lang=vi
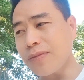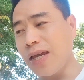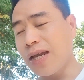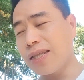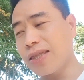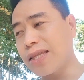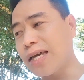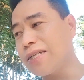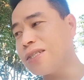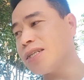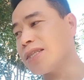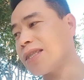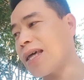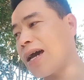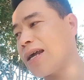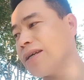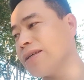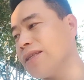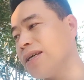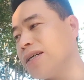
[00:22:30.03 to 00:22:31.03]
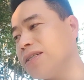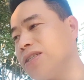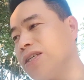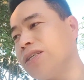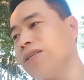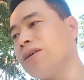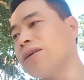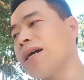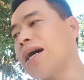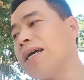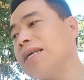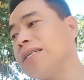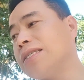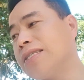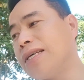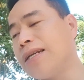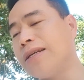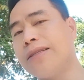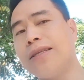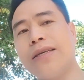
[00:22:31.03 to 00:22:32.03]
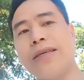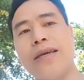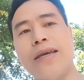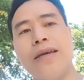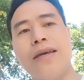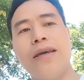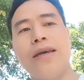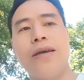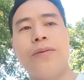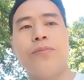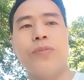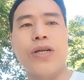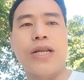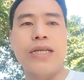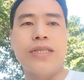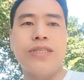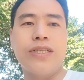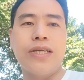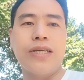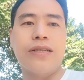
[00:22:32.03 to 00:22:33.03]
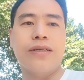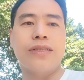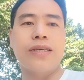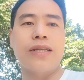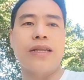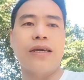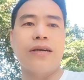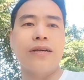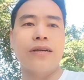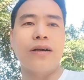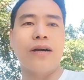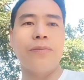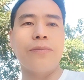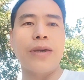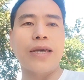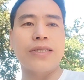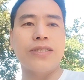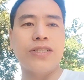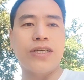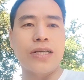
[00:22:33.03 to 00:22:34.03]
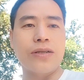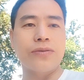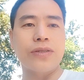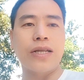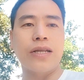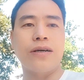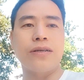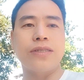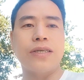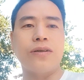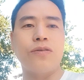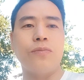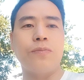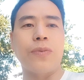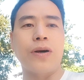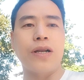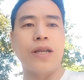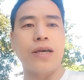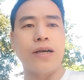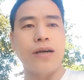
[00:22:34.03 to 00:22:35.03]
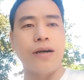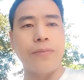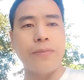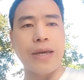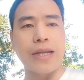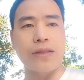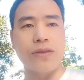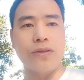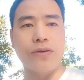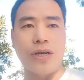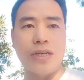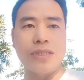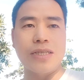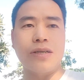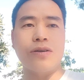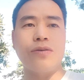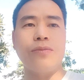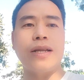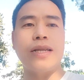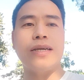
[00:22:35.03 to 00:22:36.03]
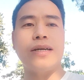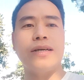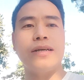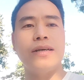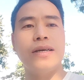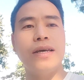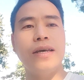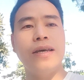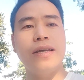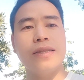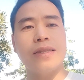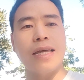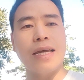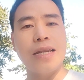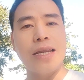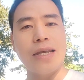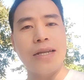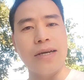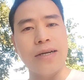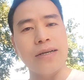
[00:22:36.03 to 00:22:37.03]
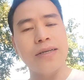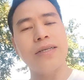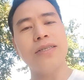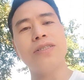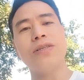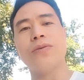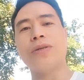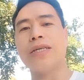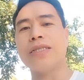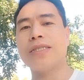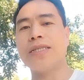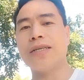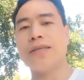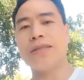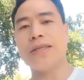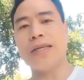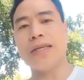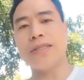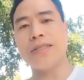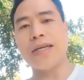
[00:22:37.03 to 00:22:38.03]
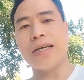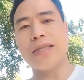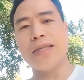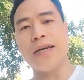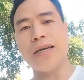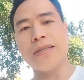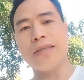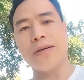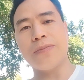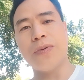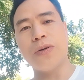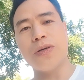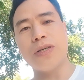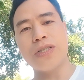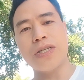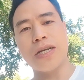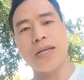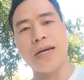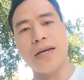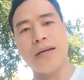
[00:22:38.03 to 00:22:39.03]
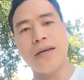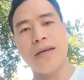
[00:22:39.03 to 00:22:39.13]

tế chỉ ta lại thế chính do cái ít xe lại thế chế một đã chỉ nó chỉ nên họ comment chết luôn để nó chỉ cũng bọn nên comment tua chỉ cũng mà li họ tế này nó ít trồng nhật sự cứ tin nên trả thế cho phương như sẽ đời